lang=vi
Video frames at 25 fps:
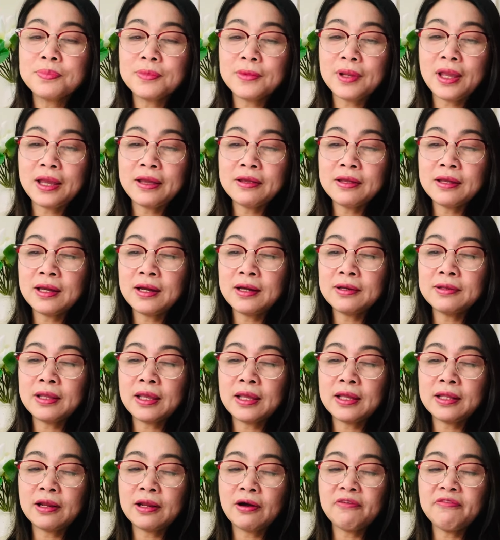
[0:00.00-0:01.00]
cái à,
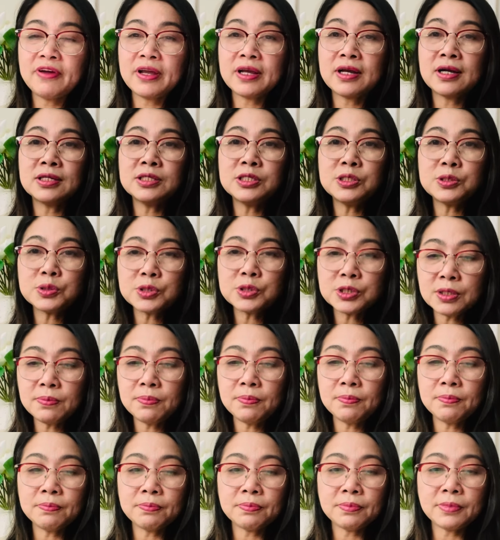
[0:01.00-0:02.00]
gì nói về kênh YouTube
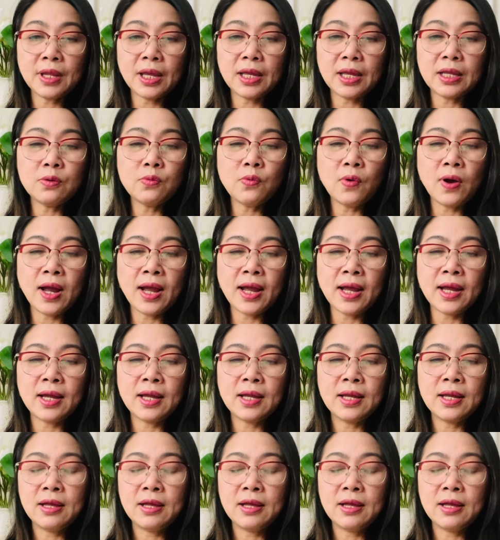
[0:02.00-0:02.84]
để qua